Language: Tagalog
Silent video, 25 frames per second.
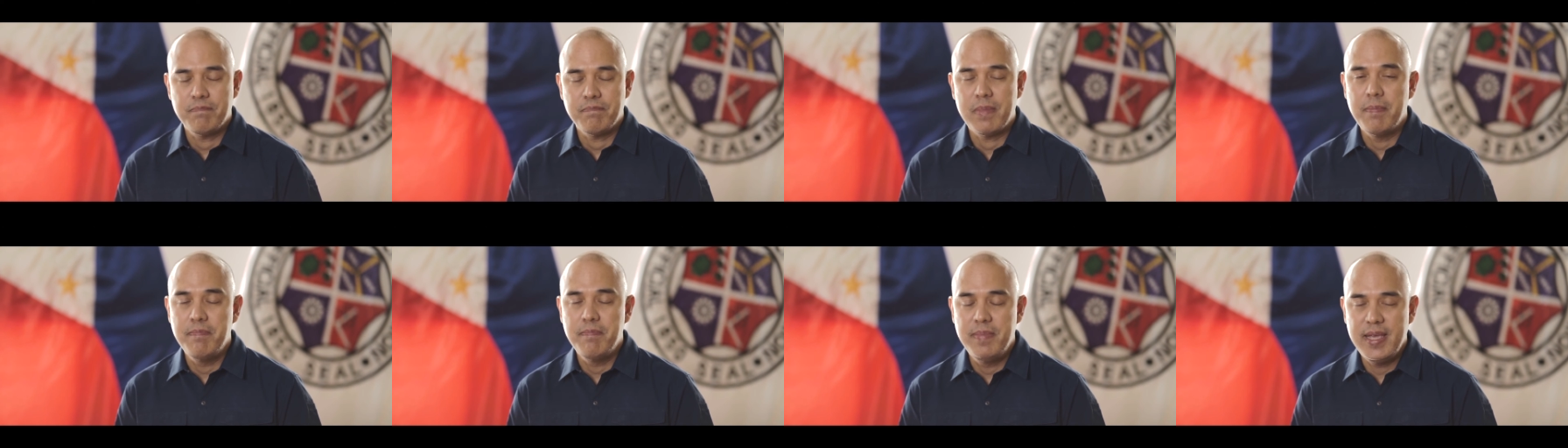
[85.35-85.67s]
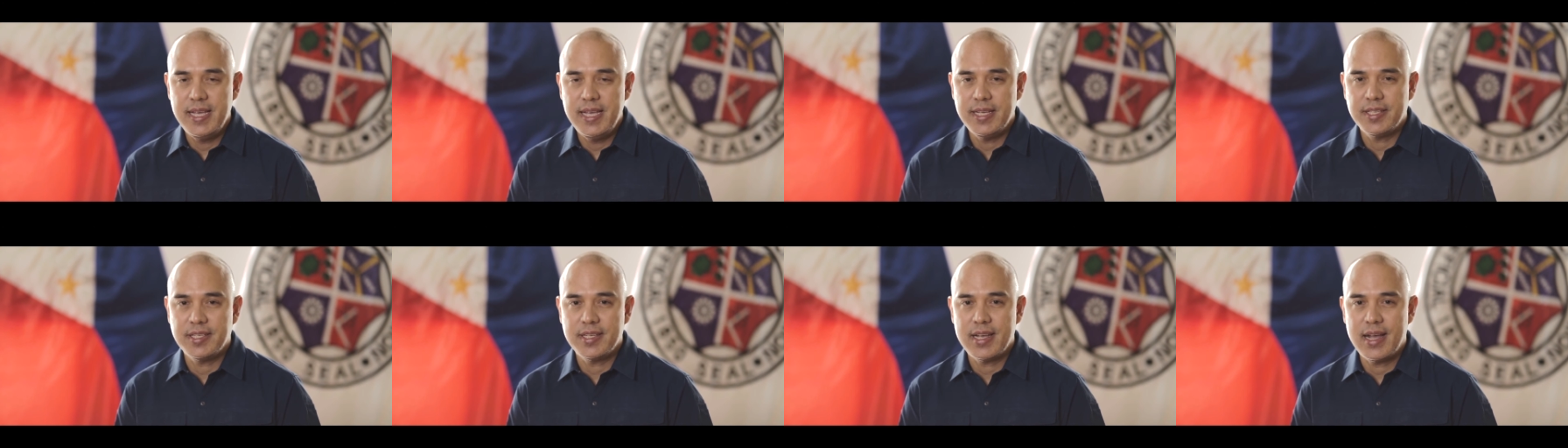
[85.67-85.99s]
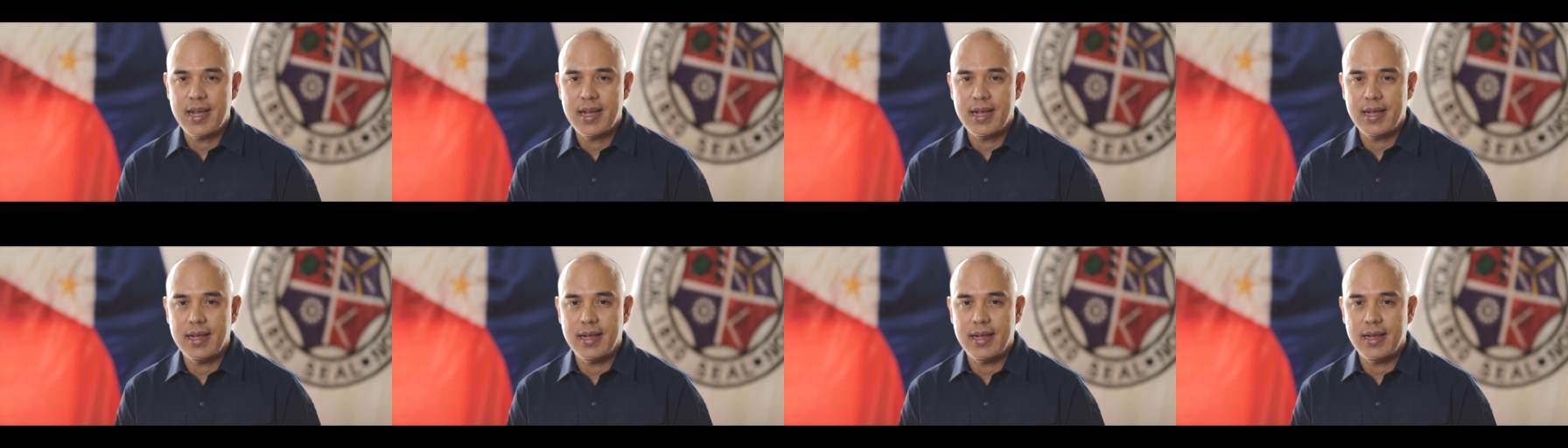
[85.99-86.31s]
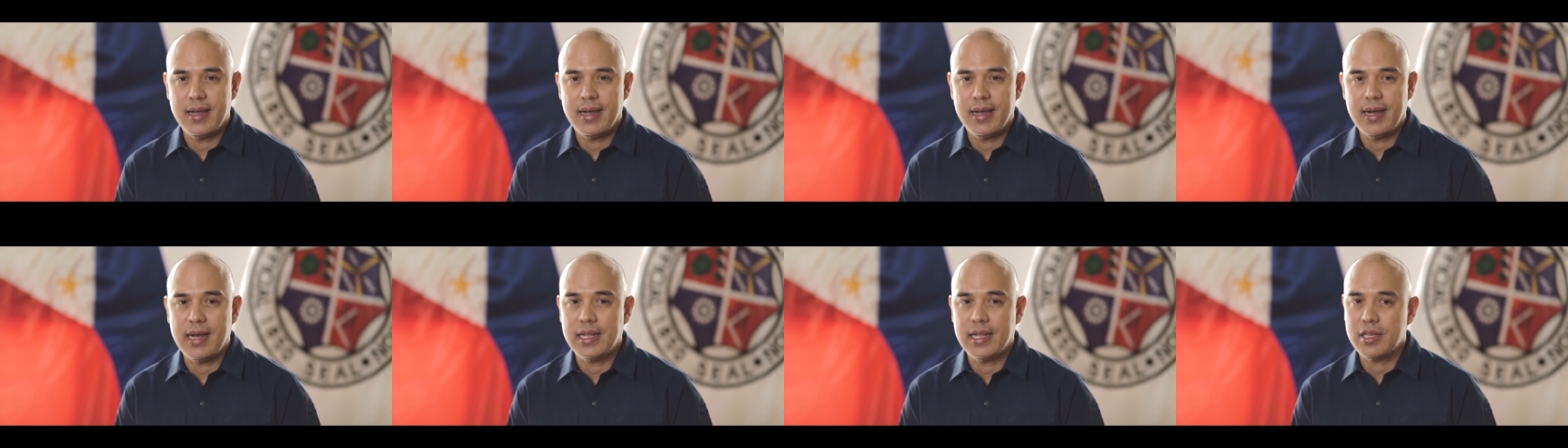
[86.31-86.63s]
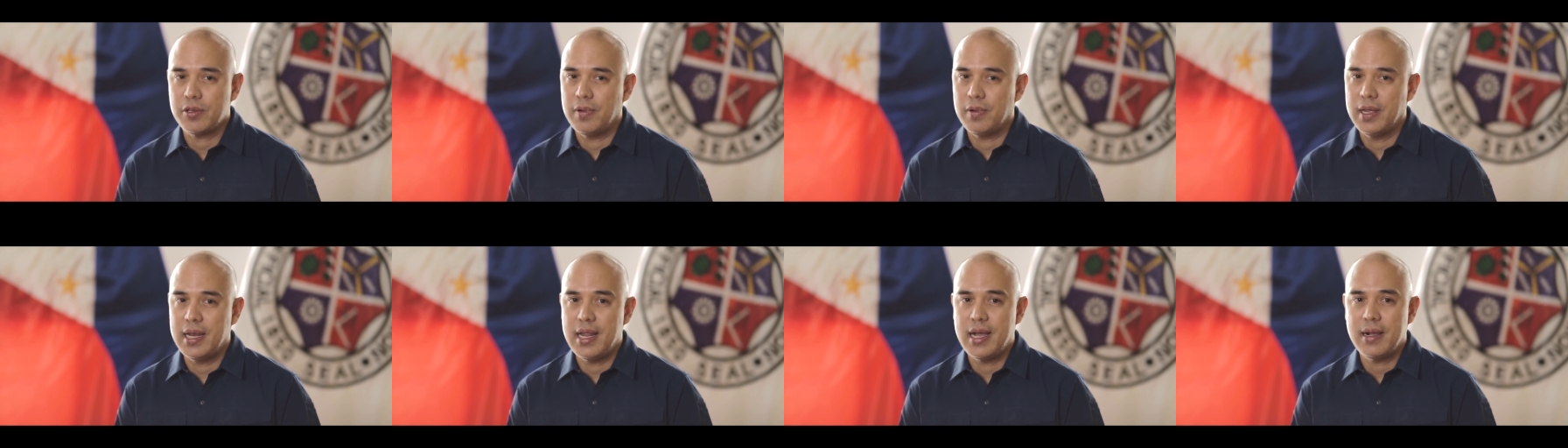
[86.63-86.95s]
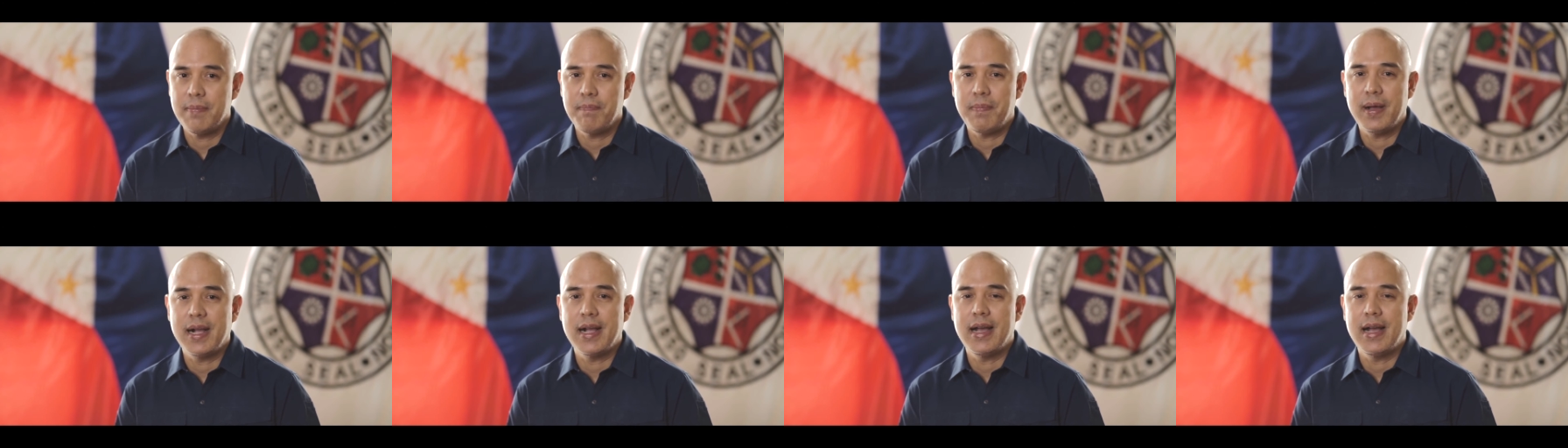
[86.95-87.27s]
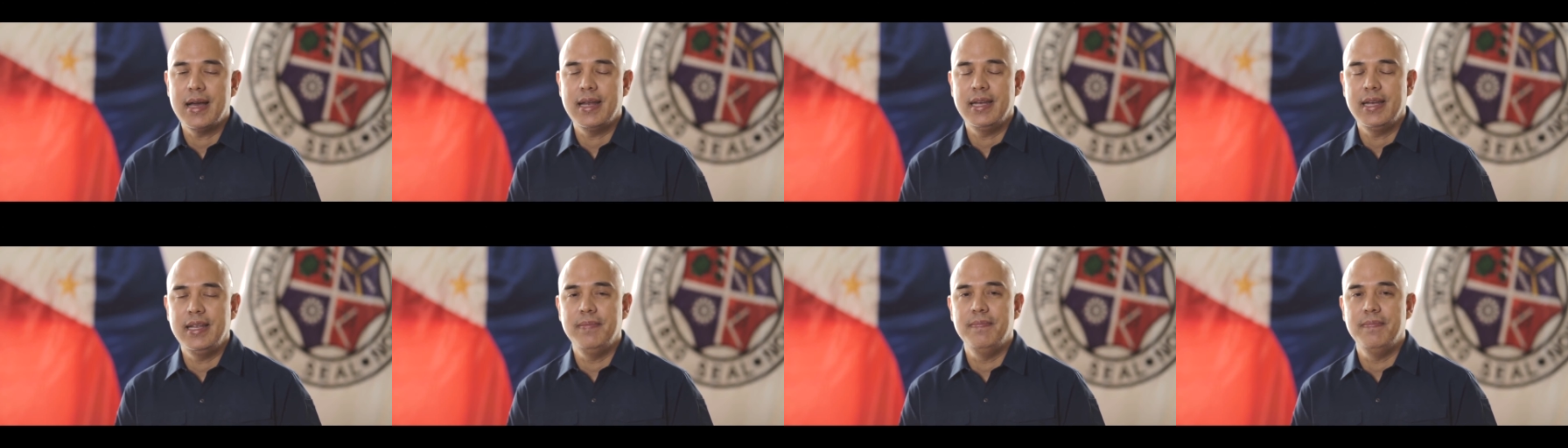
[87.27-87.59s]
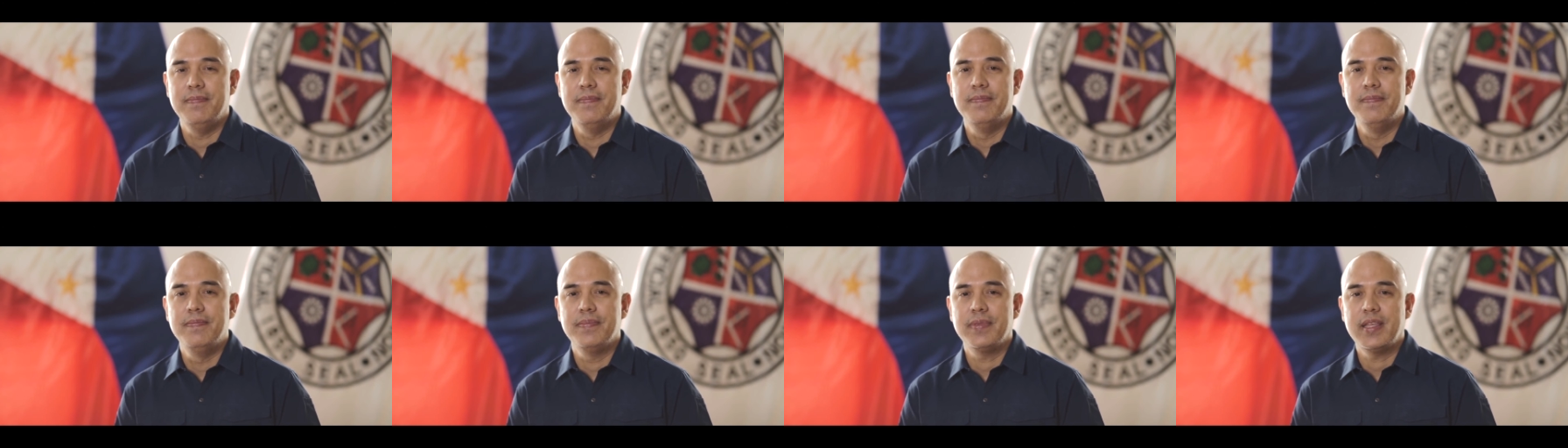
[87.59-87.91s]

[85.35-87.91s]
mabisa at walang panganib